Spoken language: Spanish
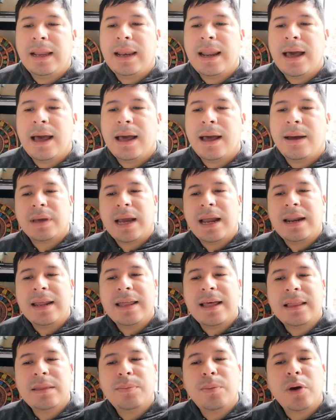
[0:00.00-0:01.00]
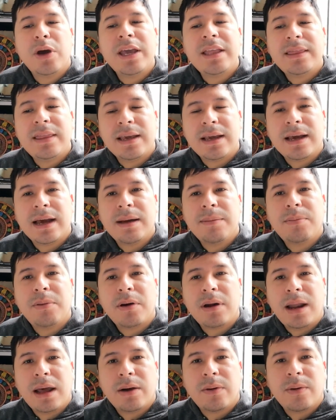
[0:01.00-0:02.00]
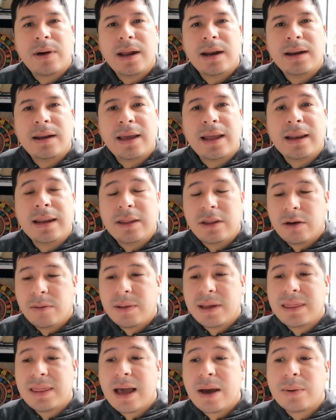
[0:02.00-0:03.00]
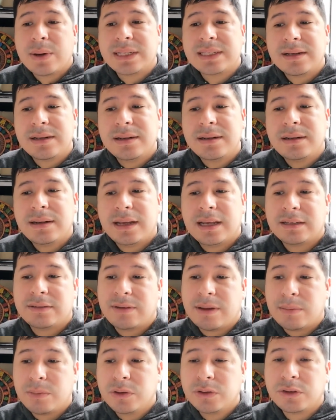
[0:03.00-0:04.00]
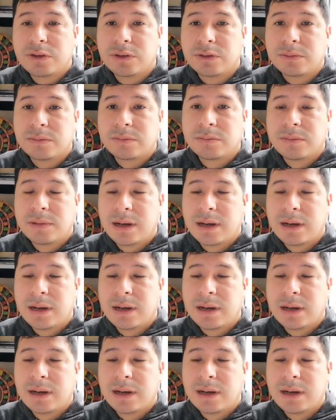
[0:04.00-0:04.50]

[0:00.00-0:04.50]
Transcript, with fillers: la calidad poética por la cual el idioma náhuatl es famoso.